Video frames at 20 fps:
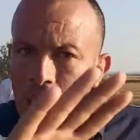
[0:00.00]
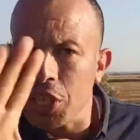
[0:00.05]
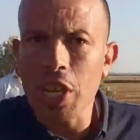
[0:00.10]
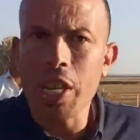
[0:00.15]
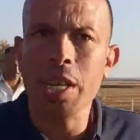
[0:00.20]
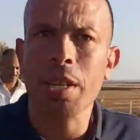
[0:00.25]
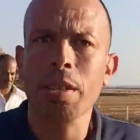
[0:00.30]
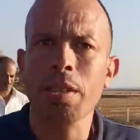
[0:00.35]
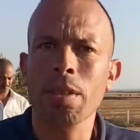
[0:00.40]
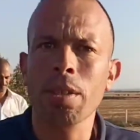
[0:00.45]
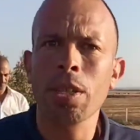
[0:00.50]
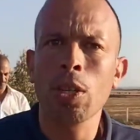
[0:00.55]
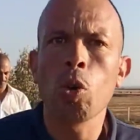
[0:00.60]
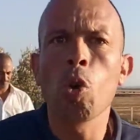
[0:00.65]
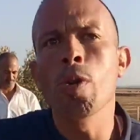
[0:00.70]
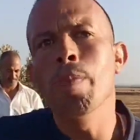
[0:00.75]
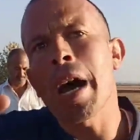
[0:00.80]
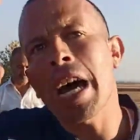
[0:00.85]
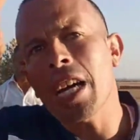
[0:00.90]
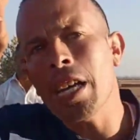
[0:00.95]
برشيد
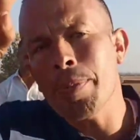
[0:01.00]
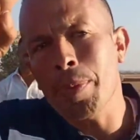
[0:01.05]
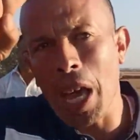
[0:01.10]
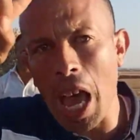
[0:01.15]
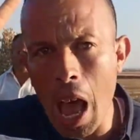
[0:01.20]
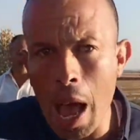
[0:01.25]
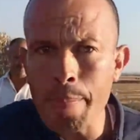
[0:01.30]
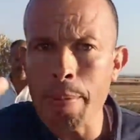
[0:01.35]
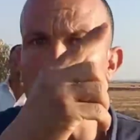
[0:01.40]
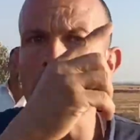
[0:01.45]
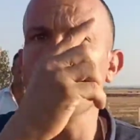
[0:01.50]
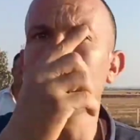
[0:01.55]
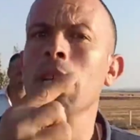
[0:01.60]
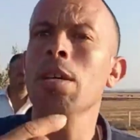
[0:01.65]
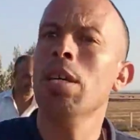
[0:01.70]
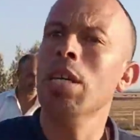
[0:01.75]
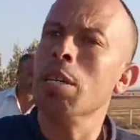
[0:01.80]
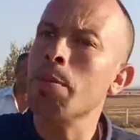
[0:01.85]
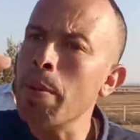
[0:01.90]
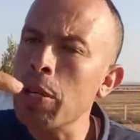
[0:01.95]
والمغرب كامل
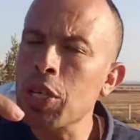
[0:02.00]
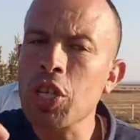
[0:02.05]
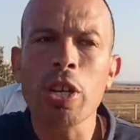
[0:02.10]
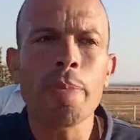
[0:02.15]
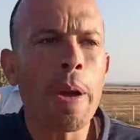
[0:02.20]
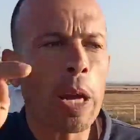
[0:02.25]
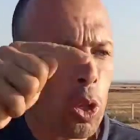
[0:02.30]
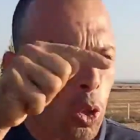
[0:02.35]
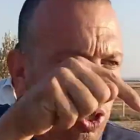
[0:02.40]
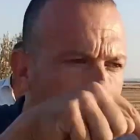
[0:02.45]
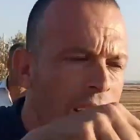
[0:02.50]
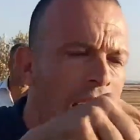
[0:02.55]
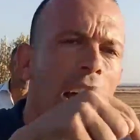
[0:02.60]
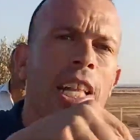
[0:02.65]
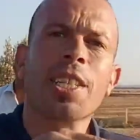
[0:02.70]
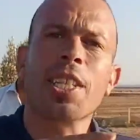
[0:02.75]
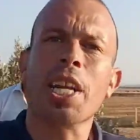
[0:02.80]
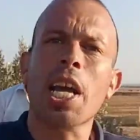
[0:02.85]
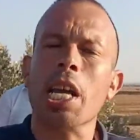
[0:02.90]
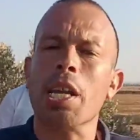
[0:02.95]
حيت ماشي ماتوا
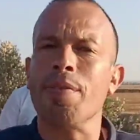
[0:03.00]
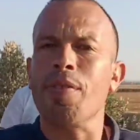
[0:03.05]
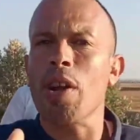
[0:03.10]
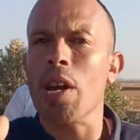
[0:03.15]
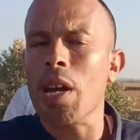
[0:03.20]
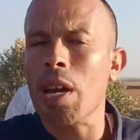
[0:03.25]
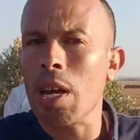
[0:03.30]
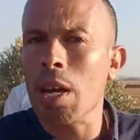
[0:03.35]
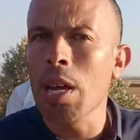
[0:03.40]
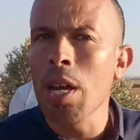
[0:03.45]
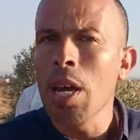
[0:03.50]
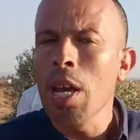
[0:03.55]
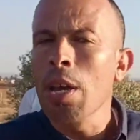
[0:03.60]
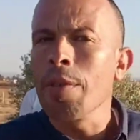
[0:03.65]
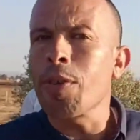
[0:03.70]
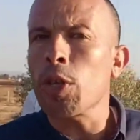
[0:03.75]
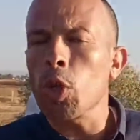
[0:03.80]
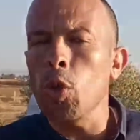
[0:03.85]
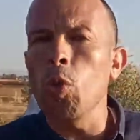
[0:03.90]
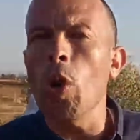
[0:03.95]
لينا هاد الدراري في
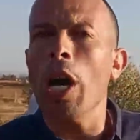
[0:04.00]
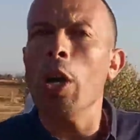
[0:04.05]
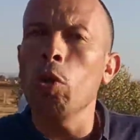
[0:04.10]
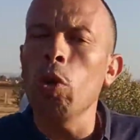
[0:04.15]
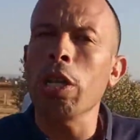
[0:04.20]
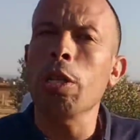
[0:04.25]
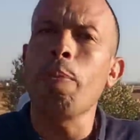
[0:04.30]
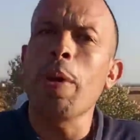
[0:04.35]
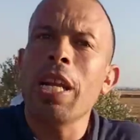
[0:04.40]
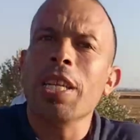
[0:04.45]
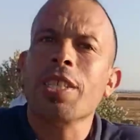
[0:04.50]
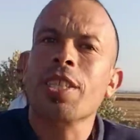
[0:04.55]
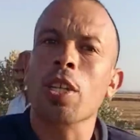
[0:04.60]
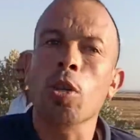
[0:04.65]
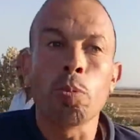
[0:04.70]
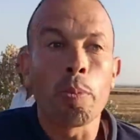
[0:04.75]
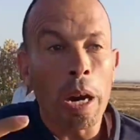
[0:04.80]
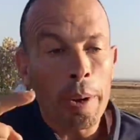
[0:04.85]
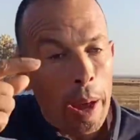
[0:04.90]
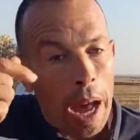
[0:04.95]
في دوار ولاد بن
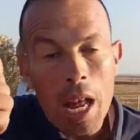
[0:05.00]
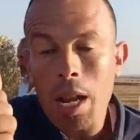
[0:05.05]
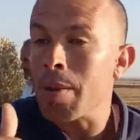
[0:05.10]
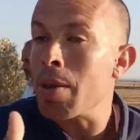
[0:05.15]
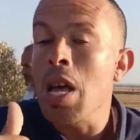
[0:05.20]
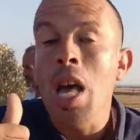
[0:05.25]
الحسن هما